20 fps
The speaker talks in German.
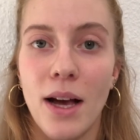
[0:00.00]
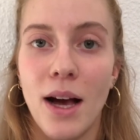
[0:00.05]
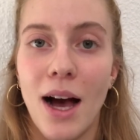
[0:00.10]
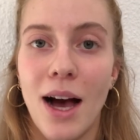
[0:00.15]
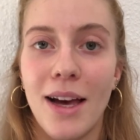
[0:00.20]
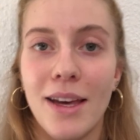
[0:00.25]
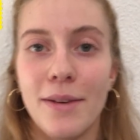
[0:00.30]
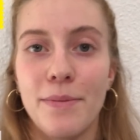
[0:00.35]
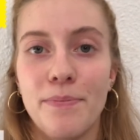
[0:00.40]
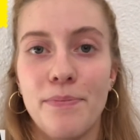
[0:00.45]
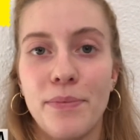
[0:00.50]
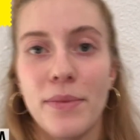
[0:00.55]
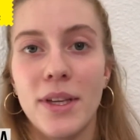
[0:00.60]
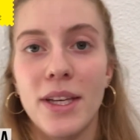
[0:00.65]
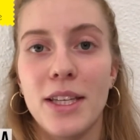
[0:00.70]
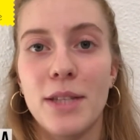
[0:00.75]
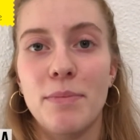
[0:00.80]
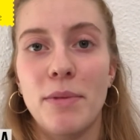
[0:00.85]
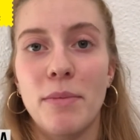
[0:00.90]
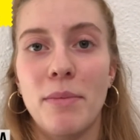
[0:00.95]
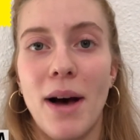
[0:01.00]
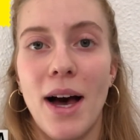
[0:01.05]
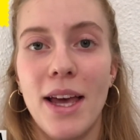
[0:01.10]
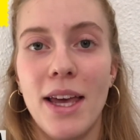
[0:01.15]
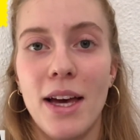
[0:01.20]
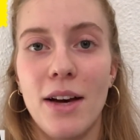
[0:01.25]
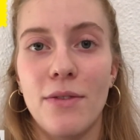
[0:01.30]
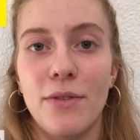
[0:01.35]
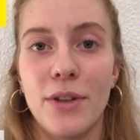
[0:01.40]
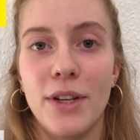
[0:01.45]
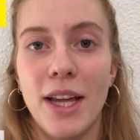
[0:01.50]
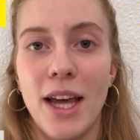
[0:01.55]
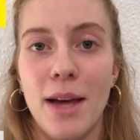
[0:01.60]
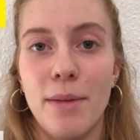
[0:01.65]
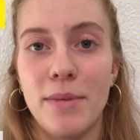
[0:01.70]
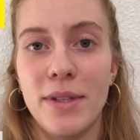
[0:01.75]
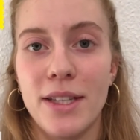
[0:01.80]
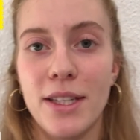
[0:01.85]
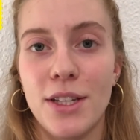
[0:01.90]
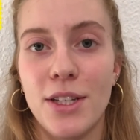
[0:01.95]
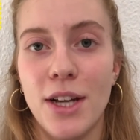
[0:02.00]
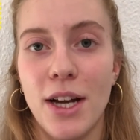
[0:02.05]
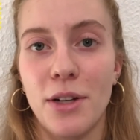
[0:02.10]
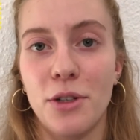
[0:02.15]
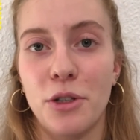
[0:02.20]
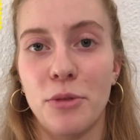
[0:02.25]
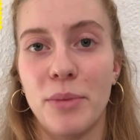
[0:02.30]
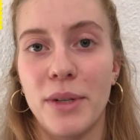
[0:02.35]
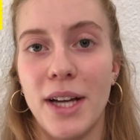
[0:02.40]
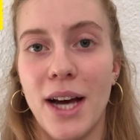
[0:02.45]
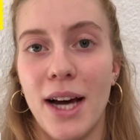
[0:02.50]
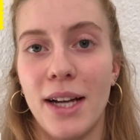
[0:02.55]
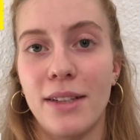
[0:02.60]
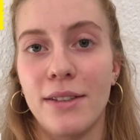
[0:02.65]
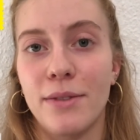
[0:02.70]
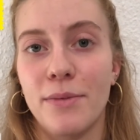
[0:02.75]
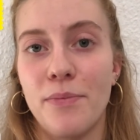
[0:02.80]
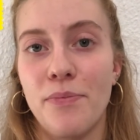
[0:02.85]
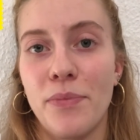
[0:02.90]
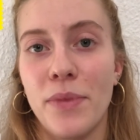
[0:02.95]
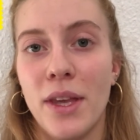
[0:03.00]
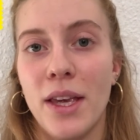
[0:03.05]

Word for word: Hi, ich bin Maja von der Amnesty Stadtgruppe in Halle.